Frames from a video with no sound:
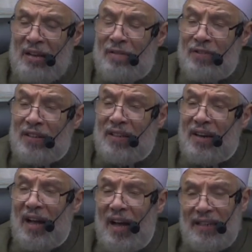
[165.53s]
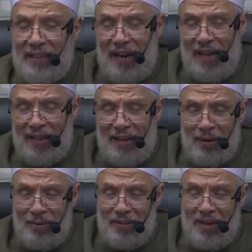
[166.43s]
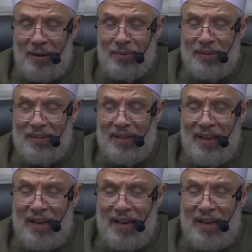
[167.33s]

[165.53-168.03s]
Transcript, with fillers: فاطرح عنك هذه الوساوس